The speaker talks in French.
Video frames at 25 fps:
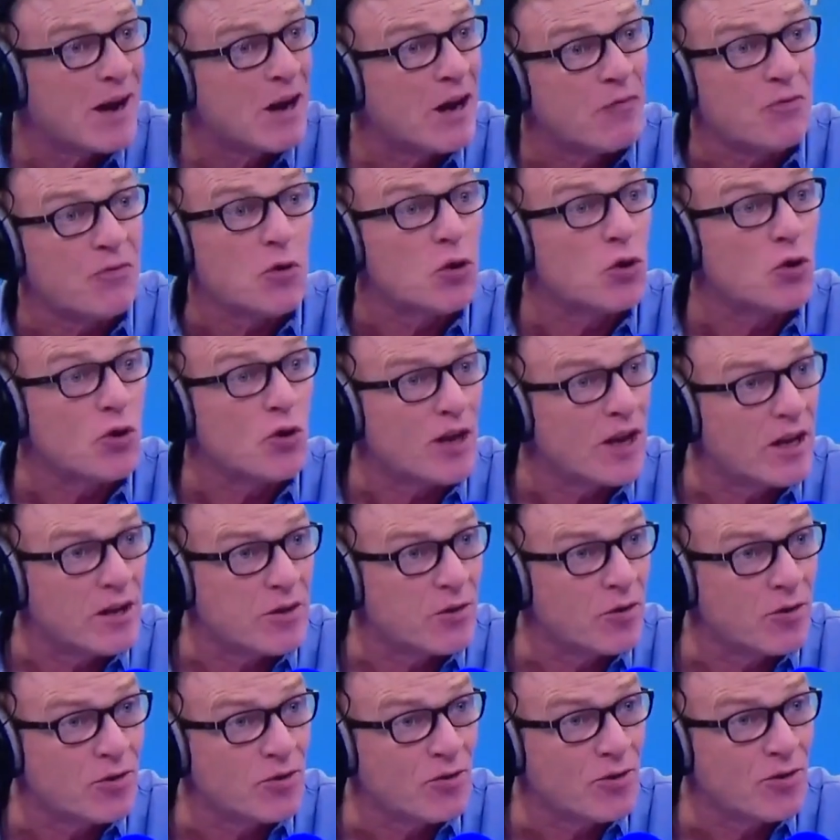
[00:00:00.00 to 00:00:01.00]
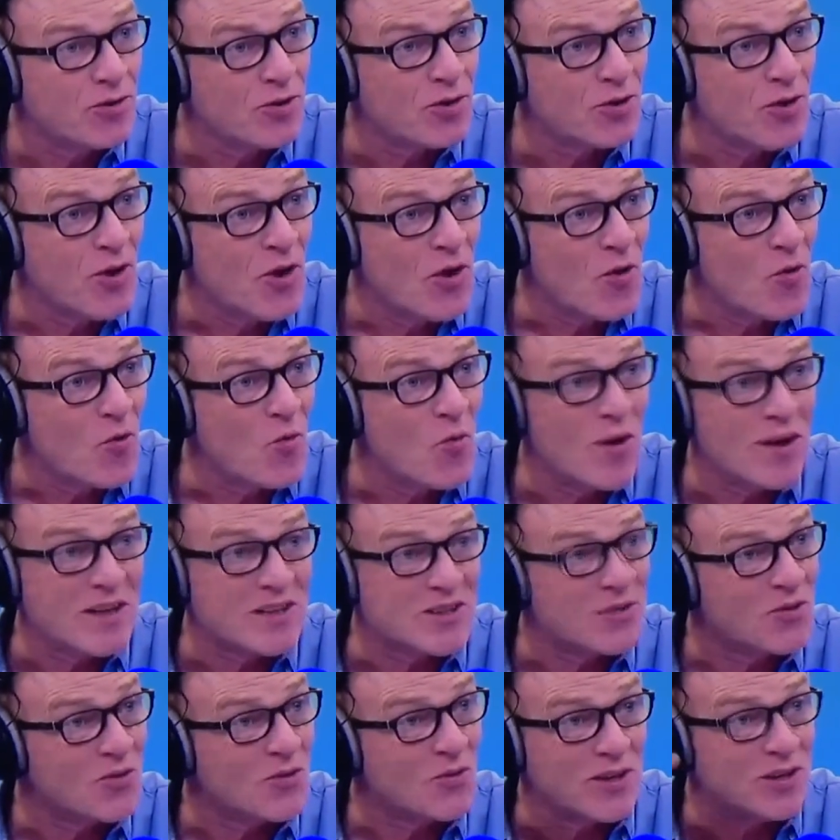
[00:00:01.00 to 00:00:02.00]
par la faute de quelqu'un d'autre, ou
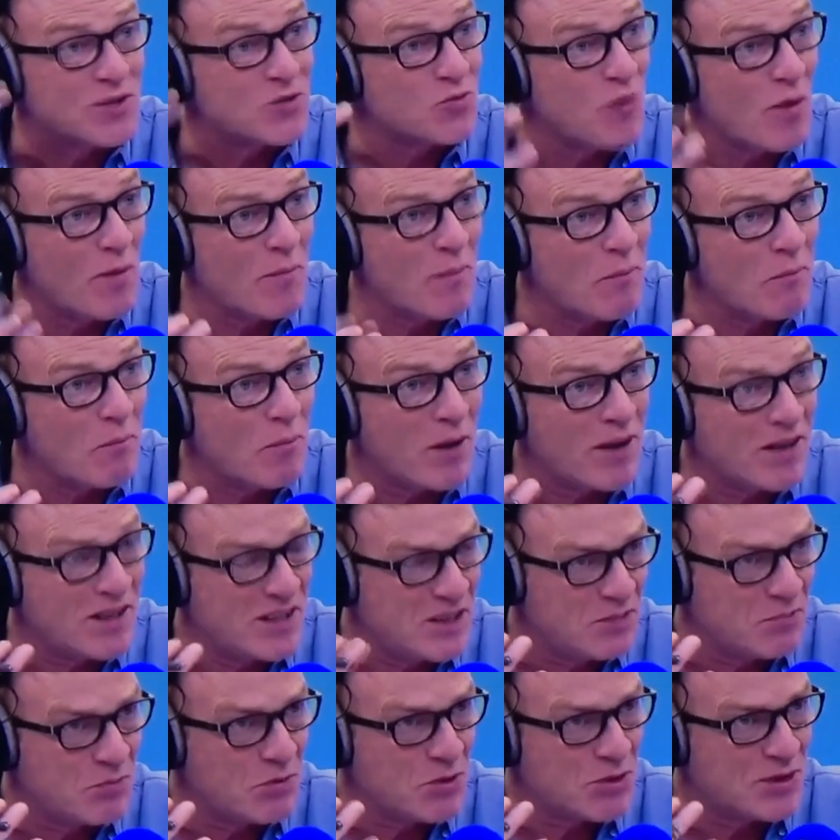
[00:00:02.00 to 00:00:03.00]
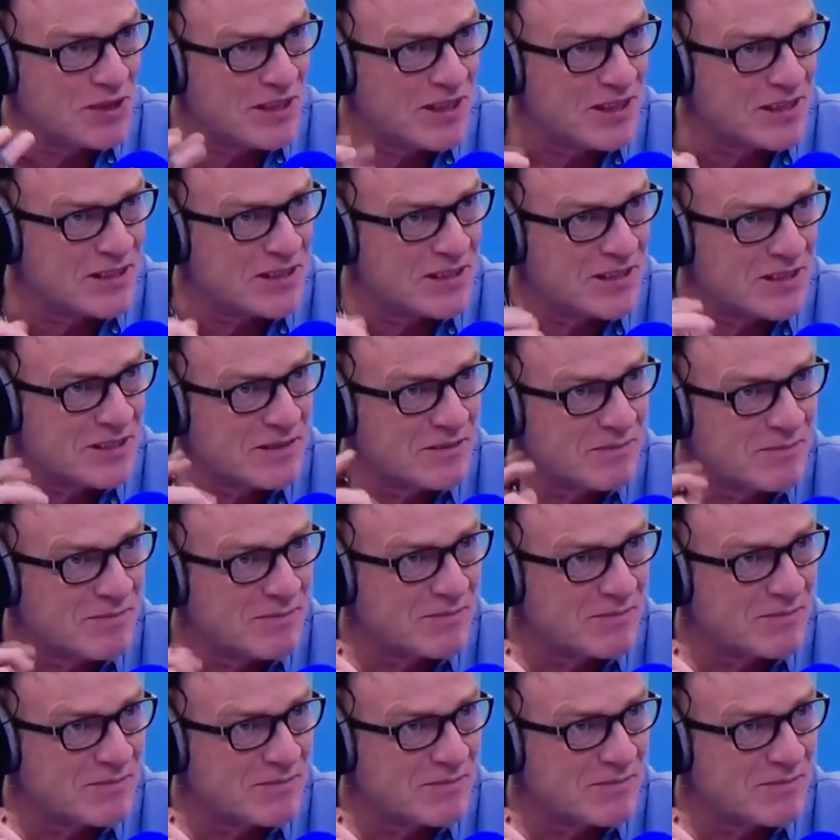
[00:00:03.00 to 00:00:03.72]
est-ce qu'on est soi-même prédisposé à ça